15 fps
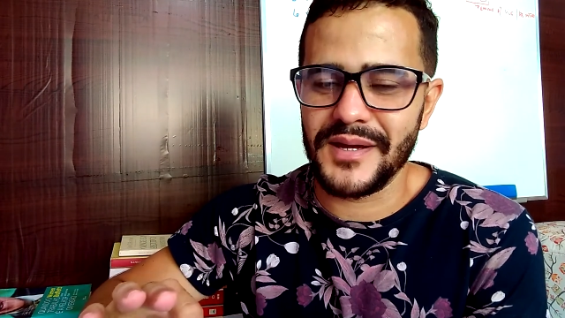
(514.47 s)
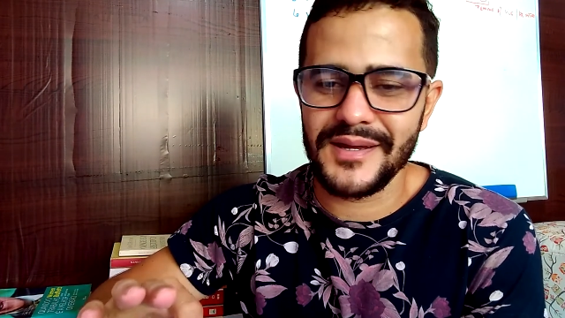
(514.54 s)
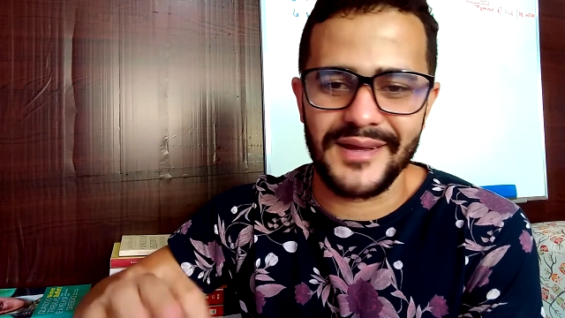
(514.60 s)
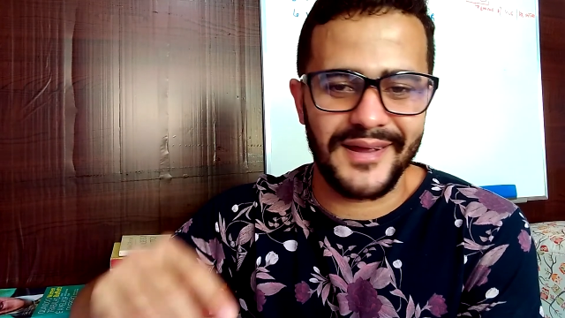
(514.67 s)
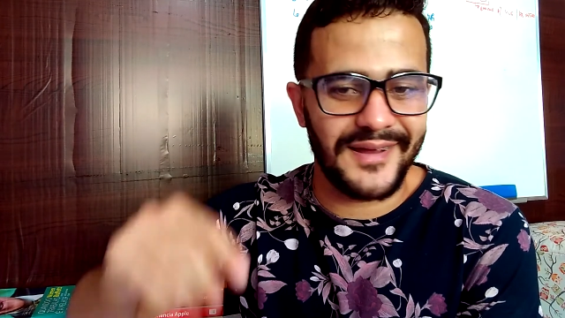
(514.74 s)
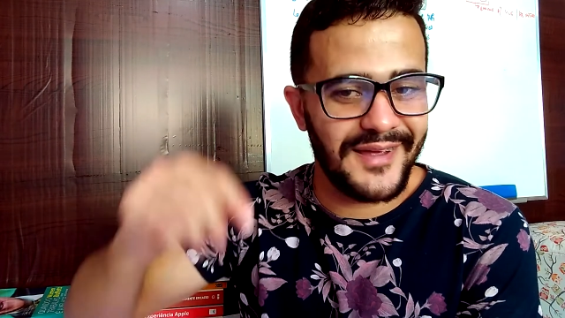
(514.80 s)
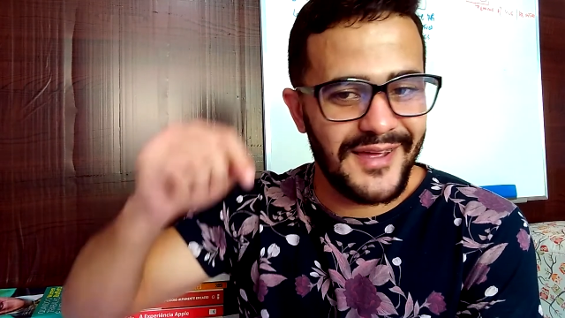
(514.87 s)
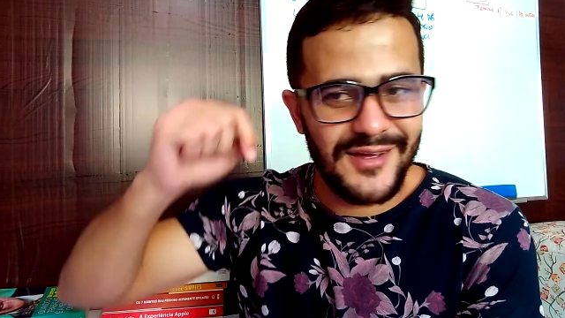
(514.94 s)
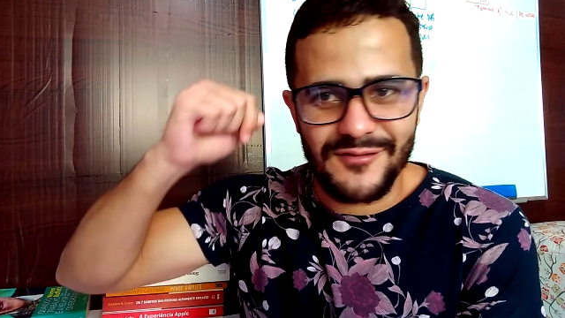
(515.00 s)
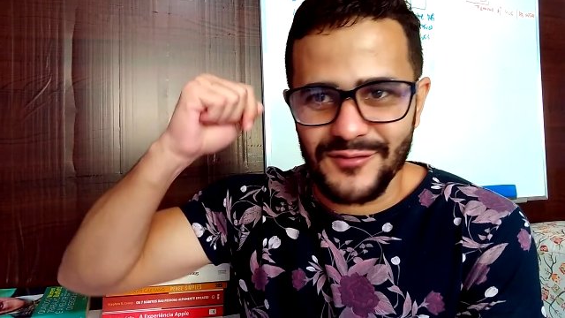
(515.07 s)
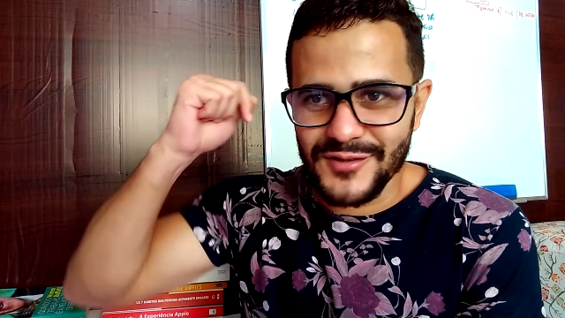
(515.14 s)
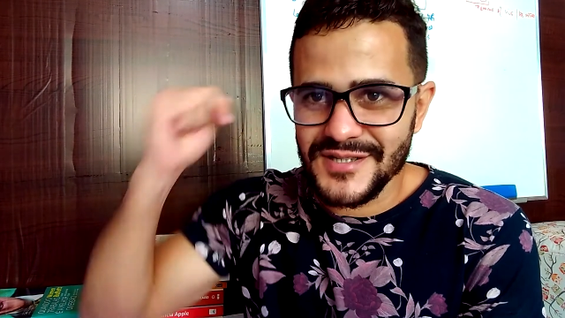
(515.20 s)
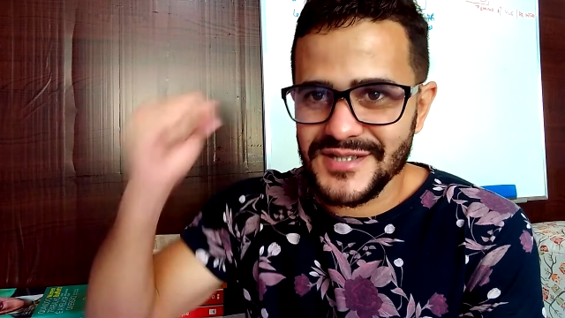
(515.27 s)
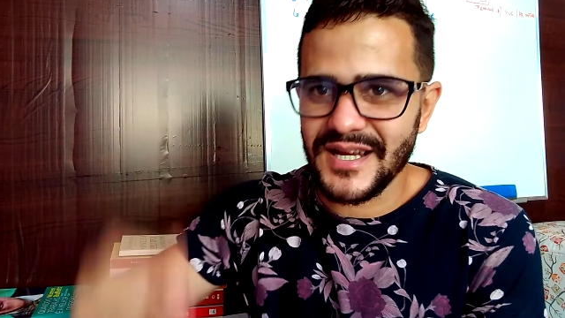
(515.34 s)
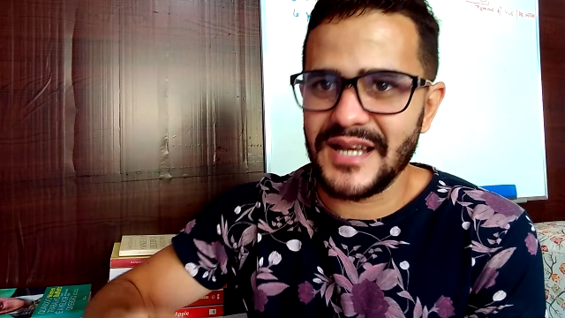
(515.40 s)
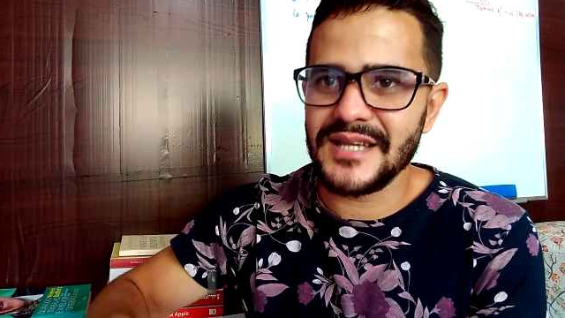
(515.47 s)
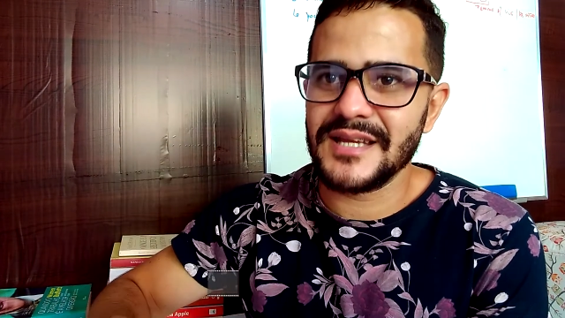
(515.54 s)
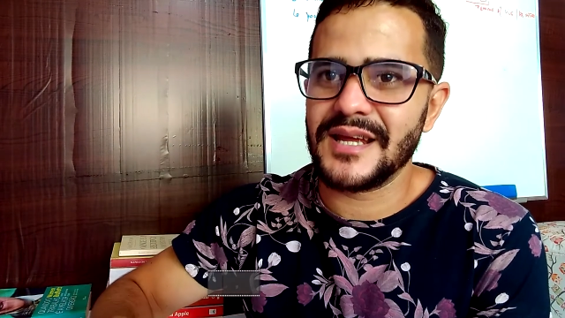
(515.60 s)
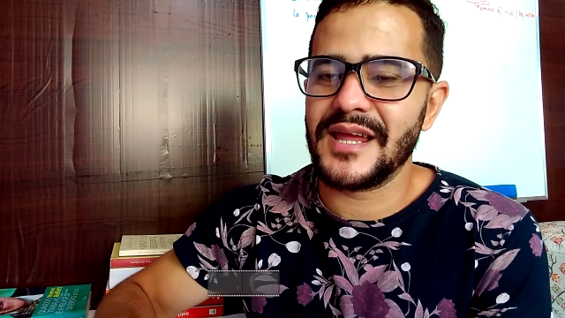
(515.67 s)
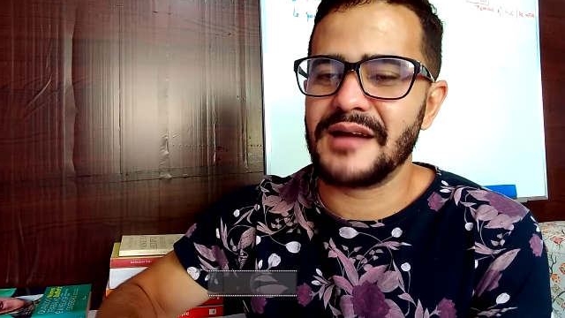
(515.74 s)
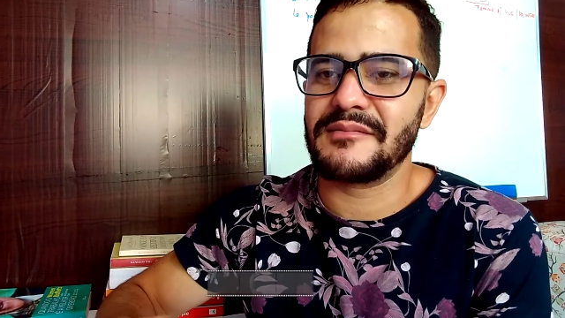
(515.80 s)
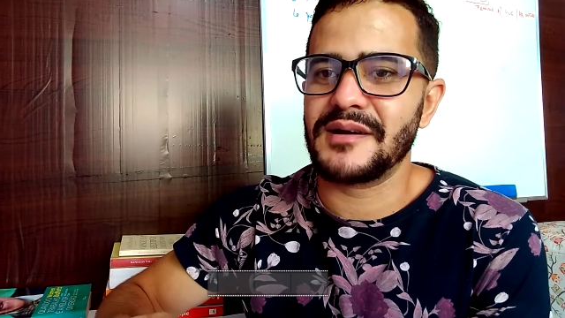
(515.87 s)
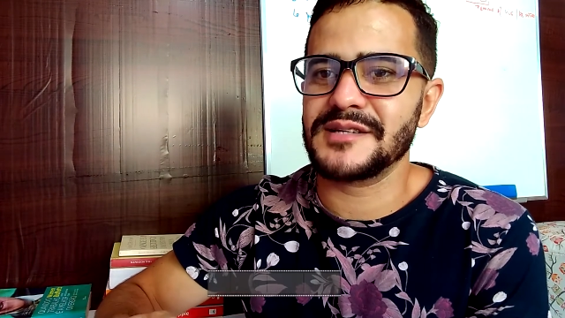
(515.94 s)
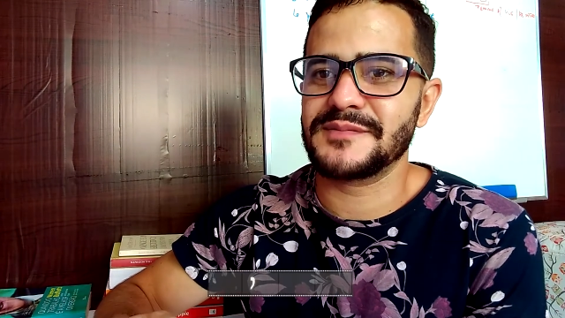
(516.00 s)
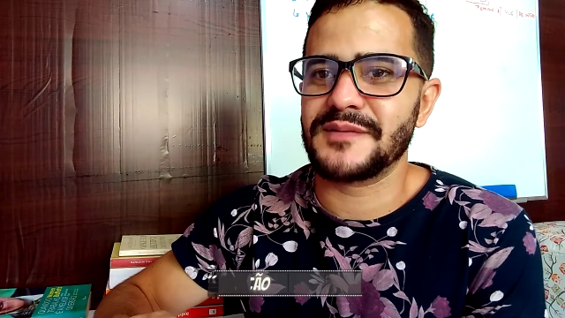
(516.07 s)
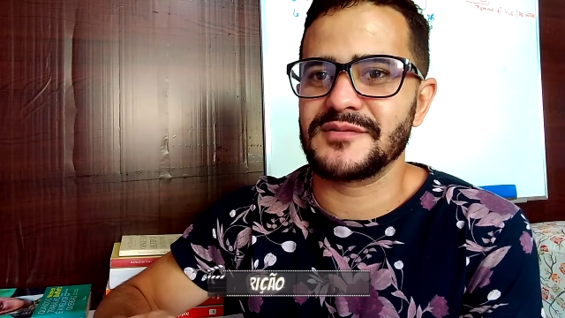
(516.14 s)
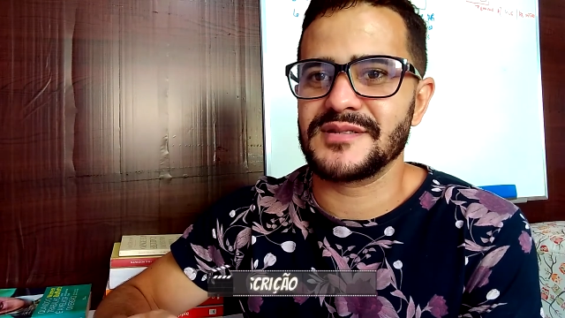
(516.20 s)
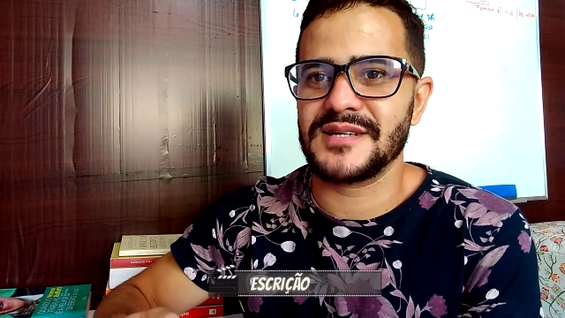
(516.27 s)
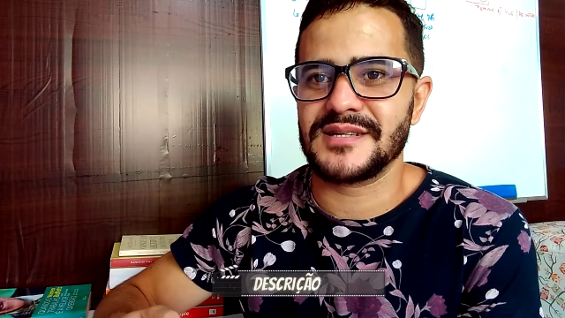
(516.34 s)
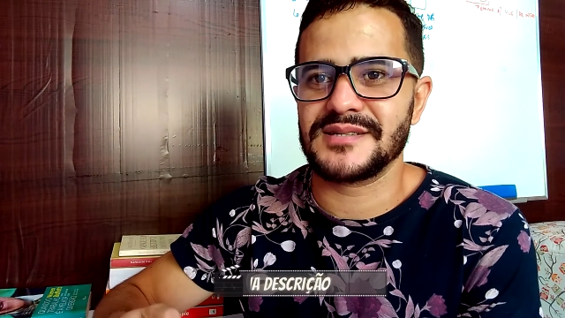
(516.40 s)
É. Vou deixar o link aqui abaixo para você
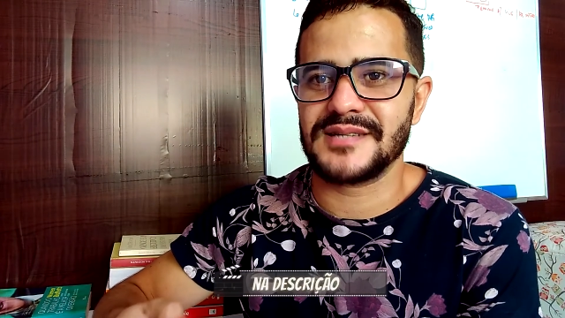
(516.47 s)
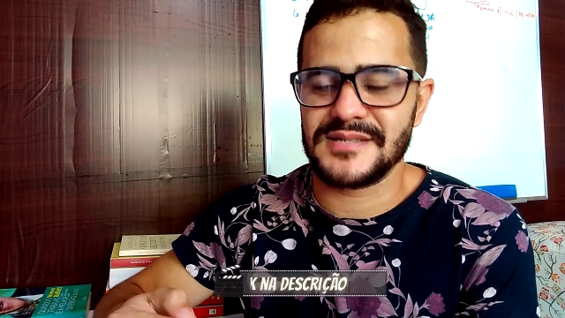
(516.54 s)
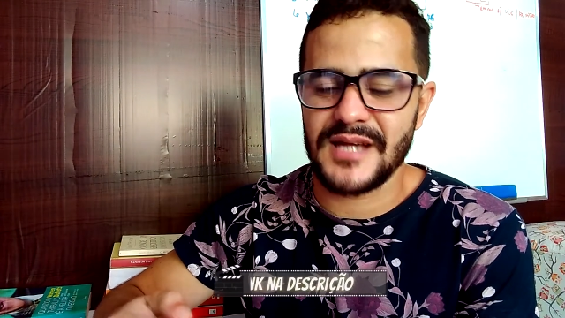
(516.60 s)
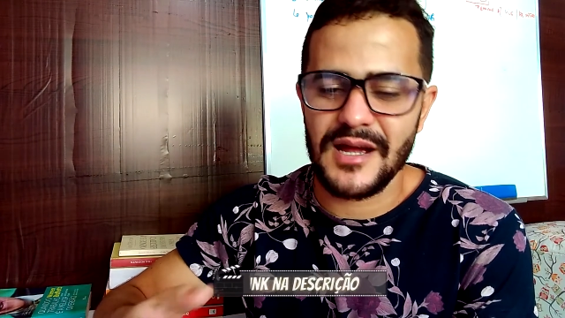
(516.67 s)
acessar,